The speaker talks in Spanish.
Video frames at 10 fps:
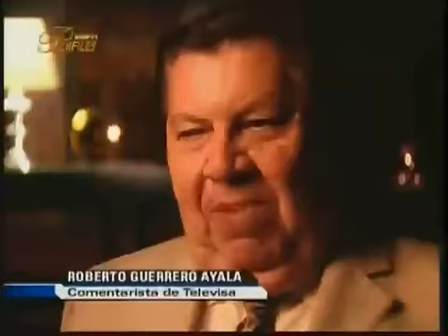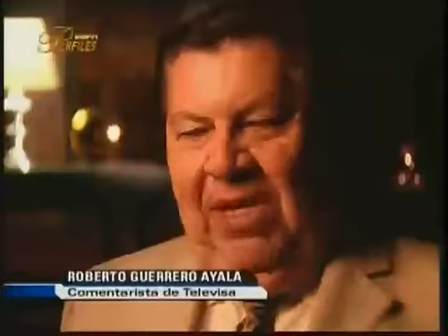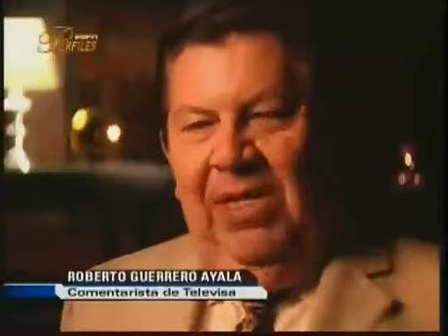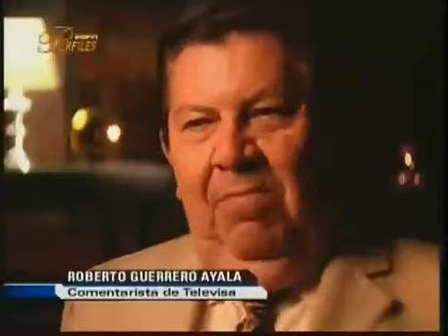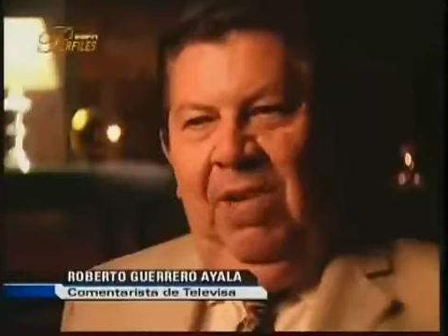
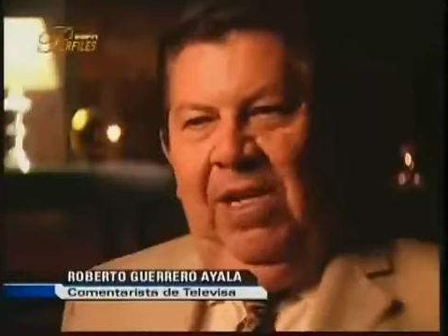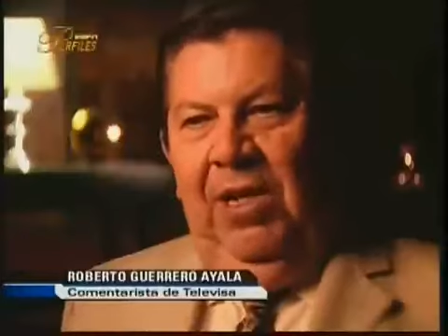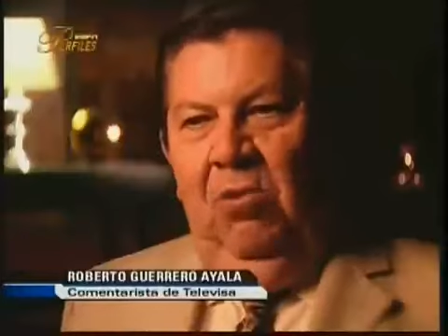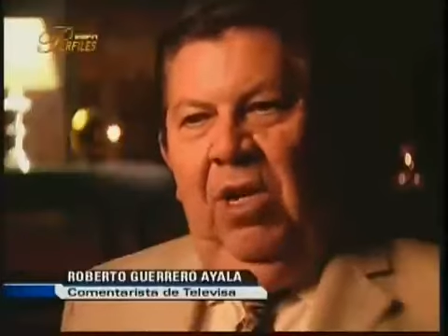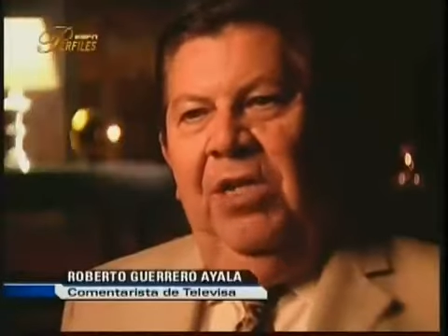ese
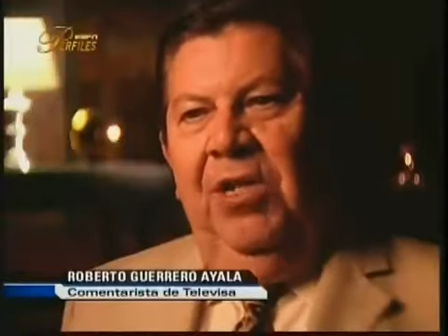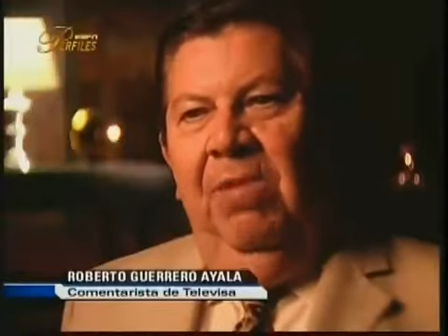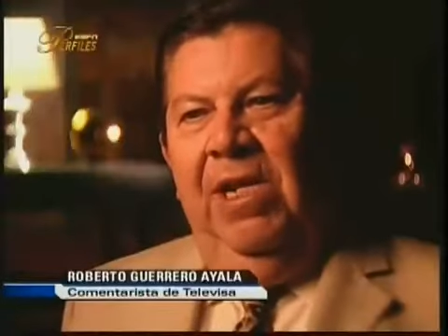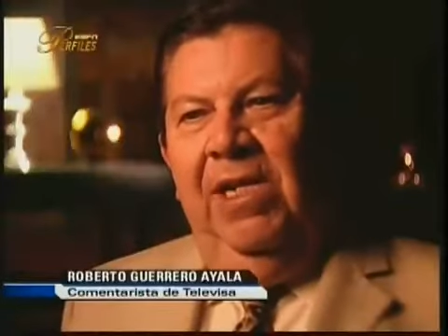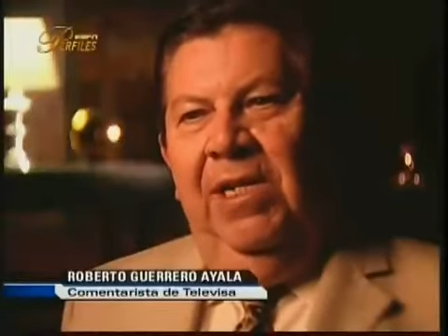partido las
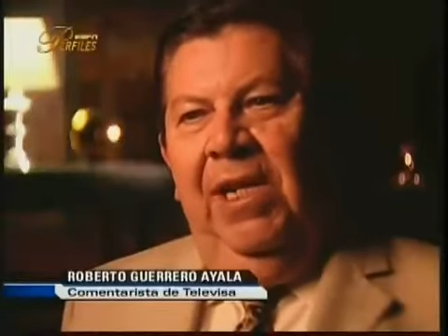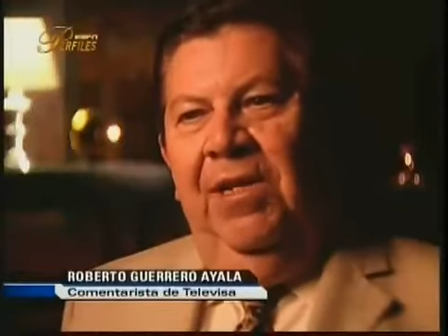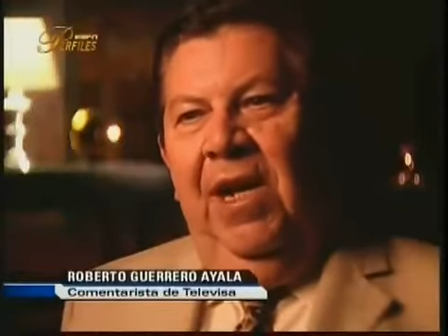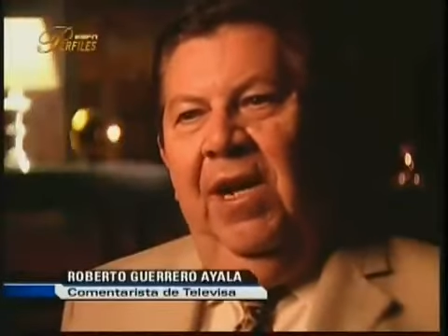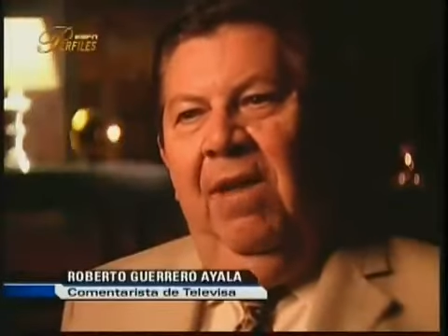Chivas ya se
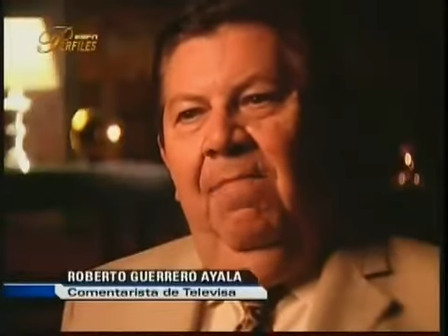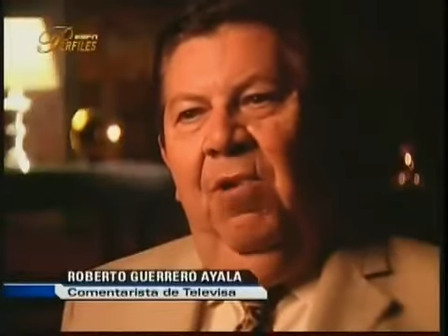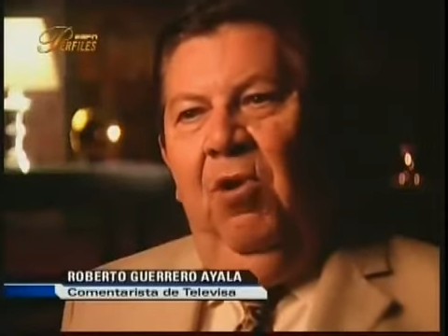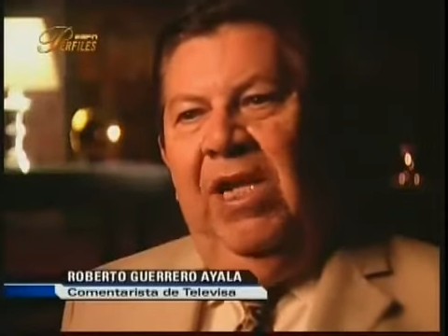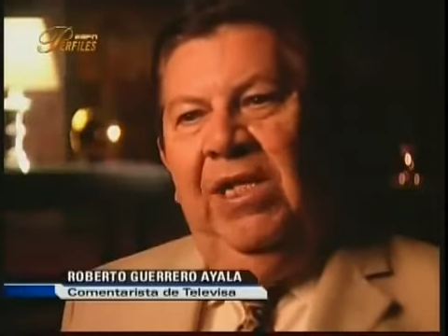sentían
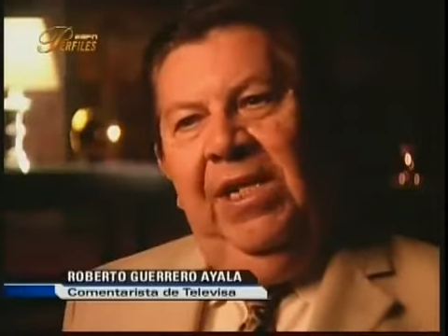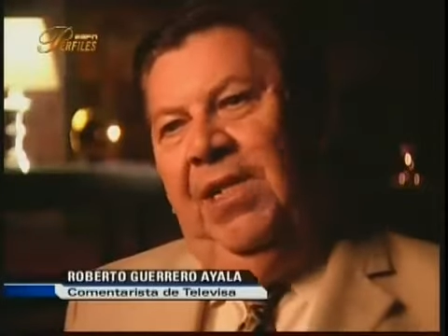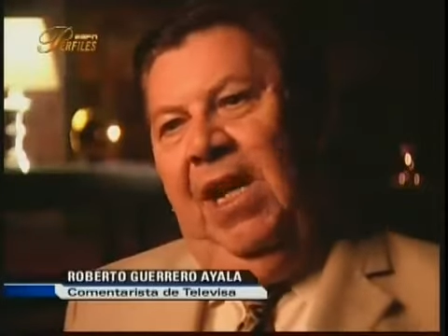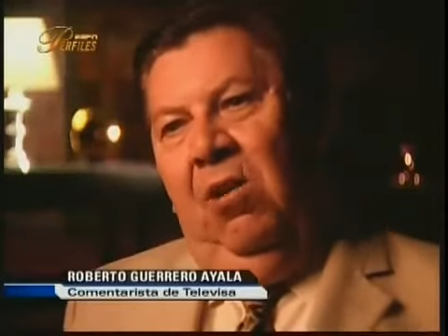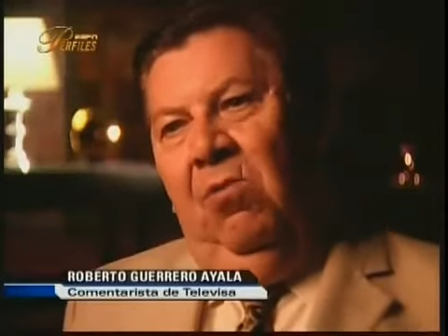campeona sin
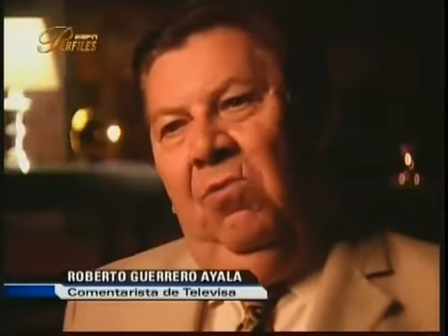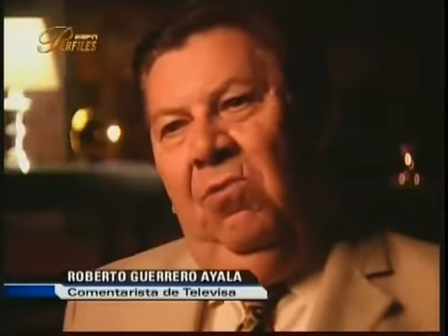serlo